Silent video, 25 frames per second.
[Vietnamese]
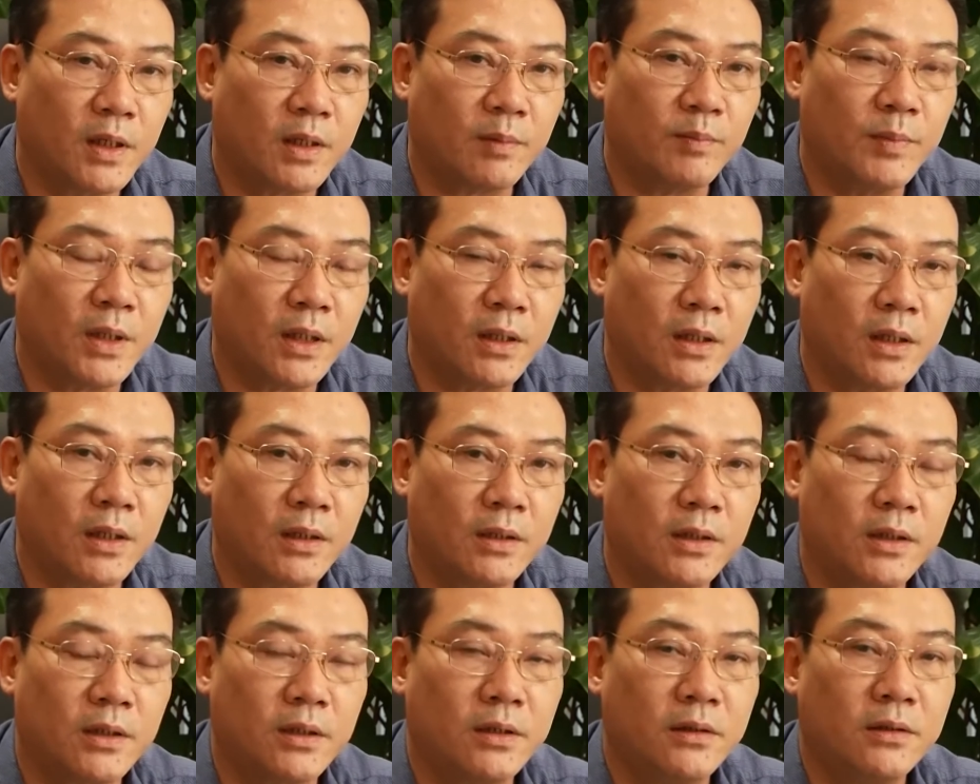đặc biệt là
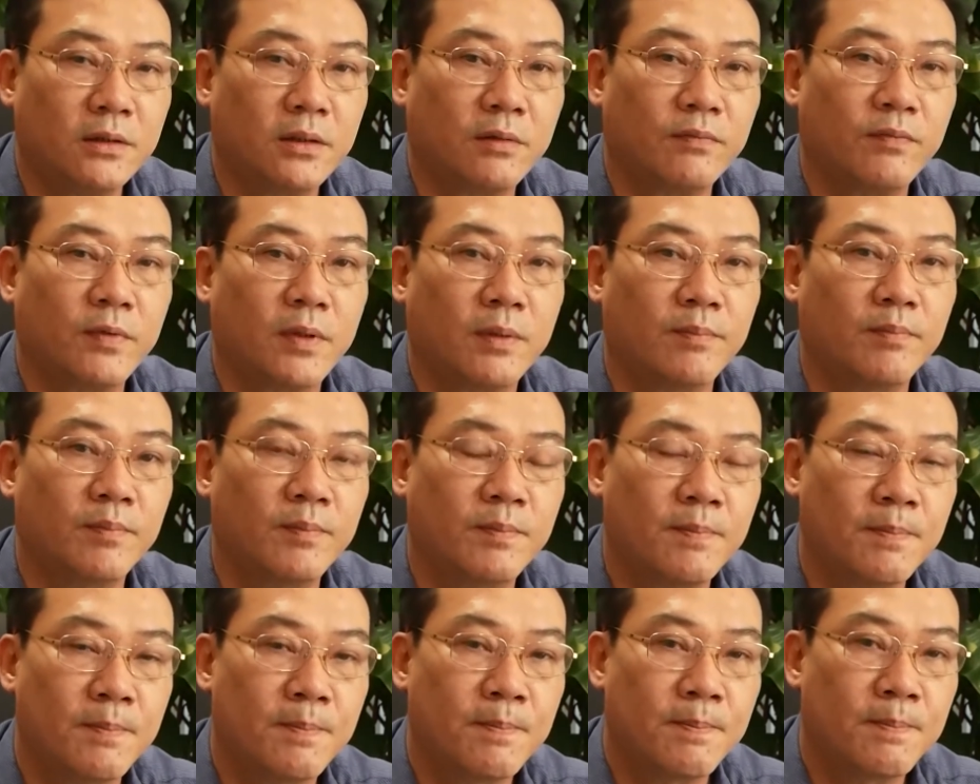những cái sản phẩm
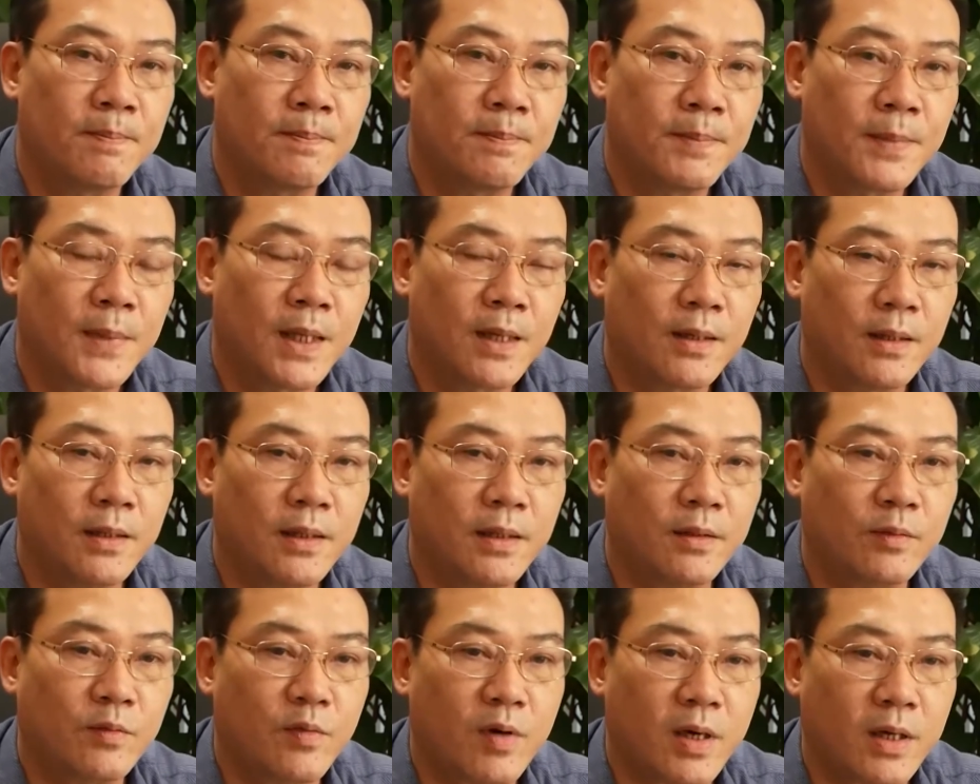
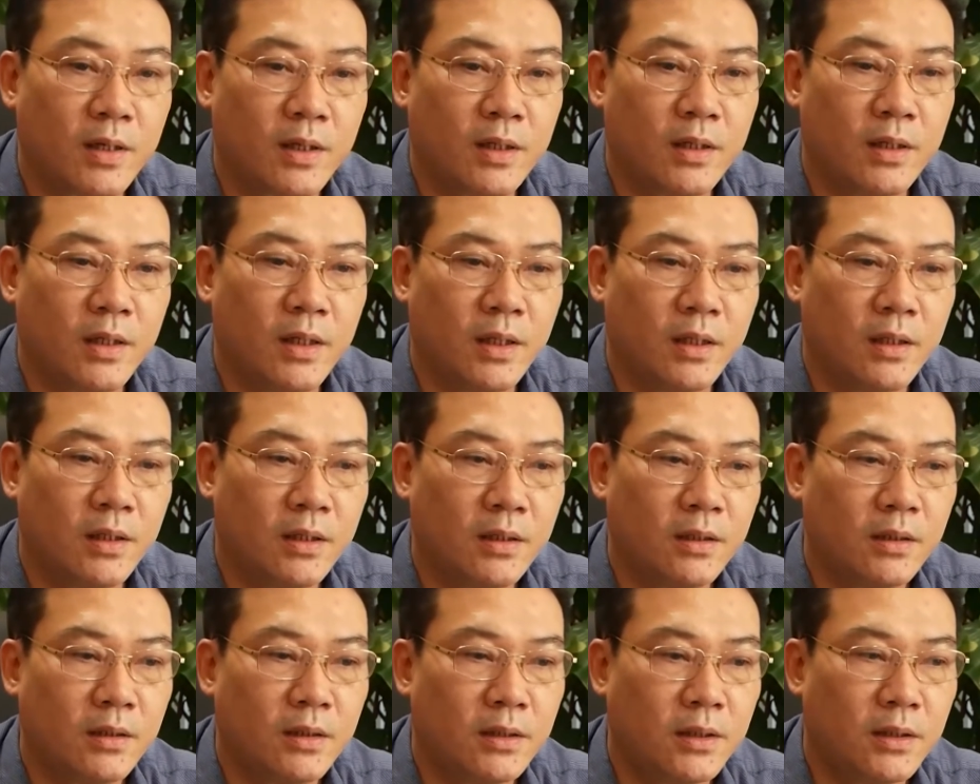liên quan đến
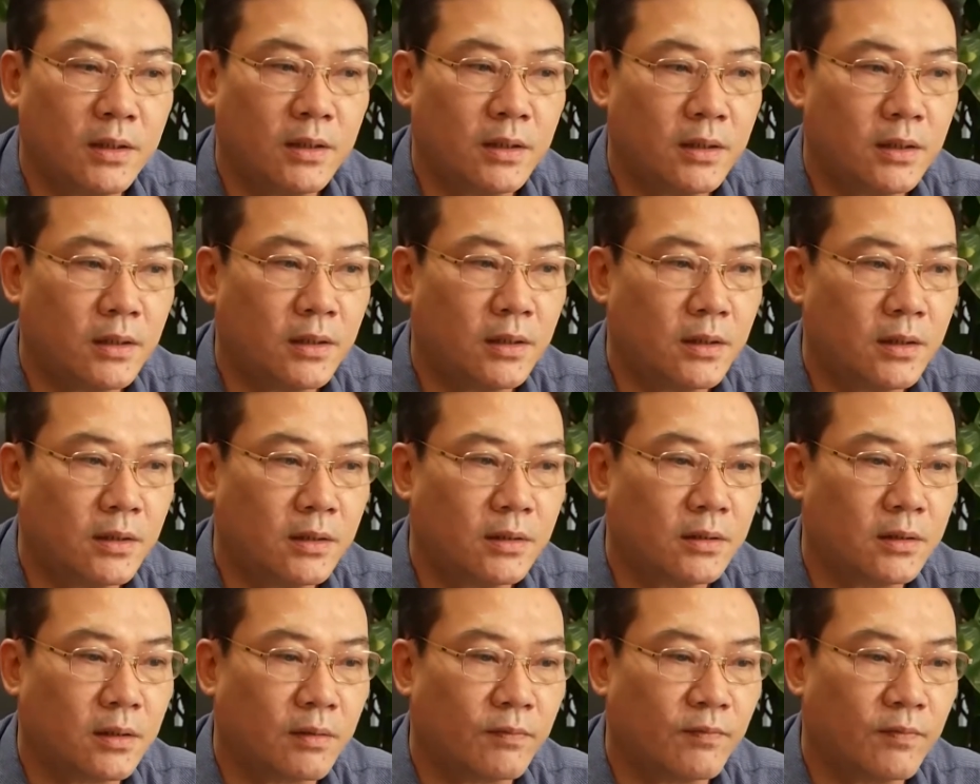cái
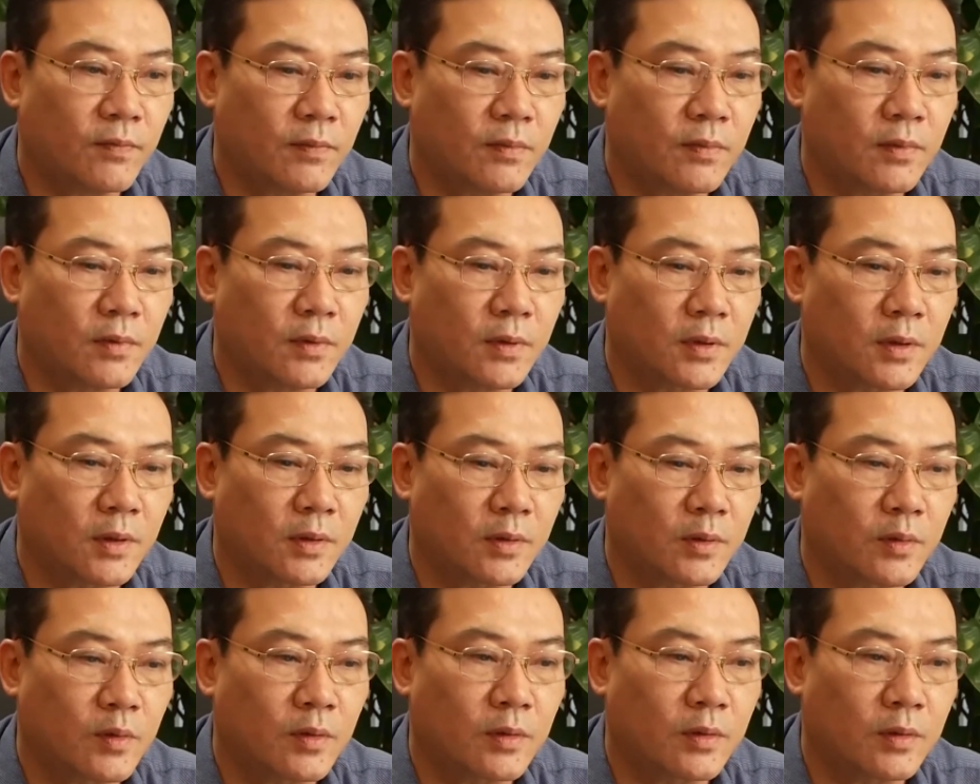sản ờ,
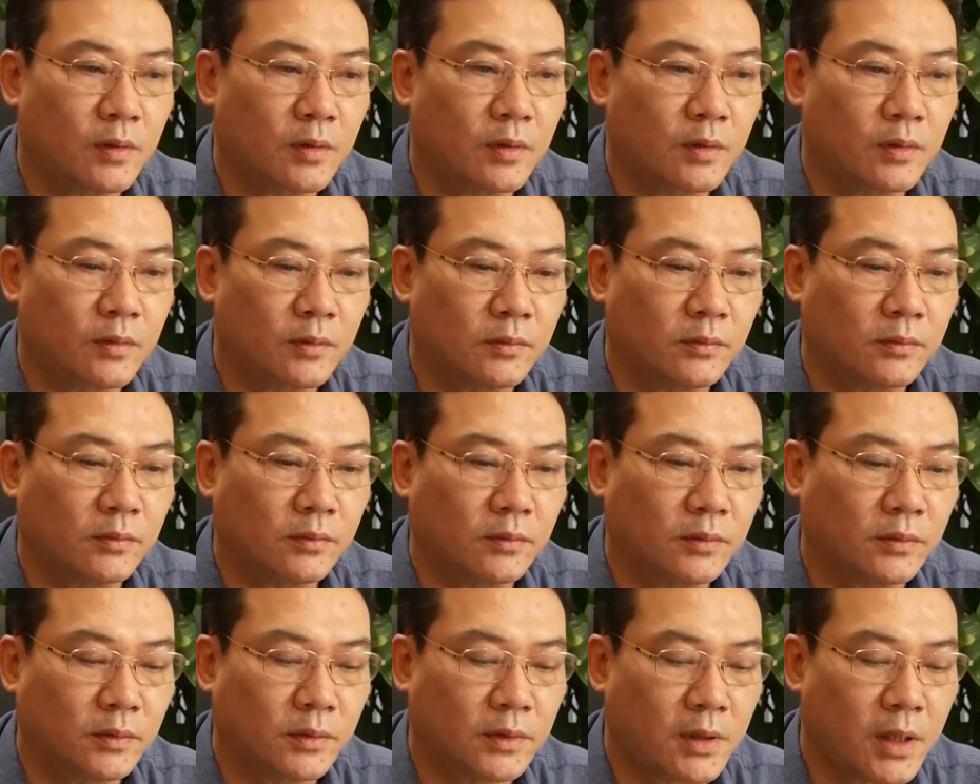của
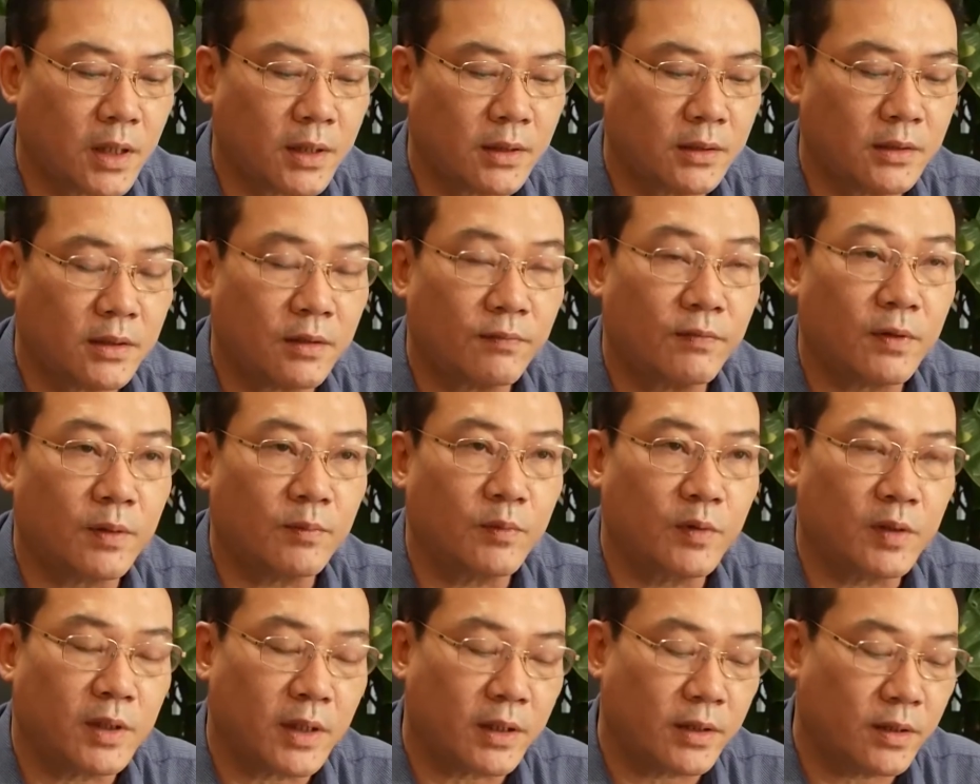các cái sản phẩm
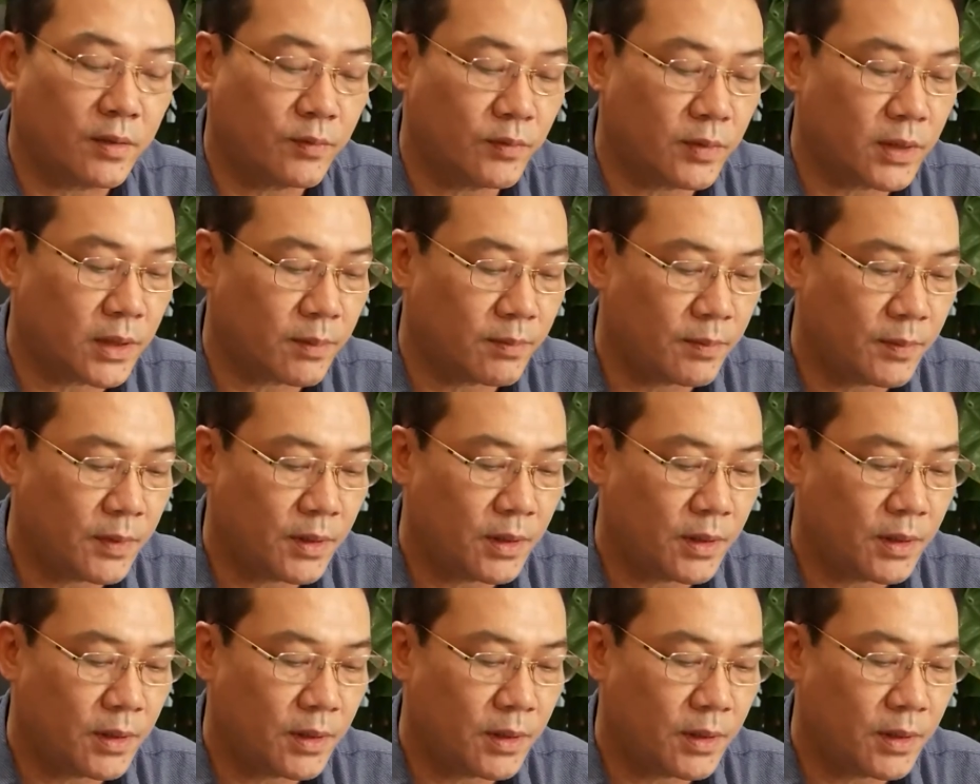của ngành nông nghiệp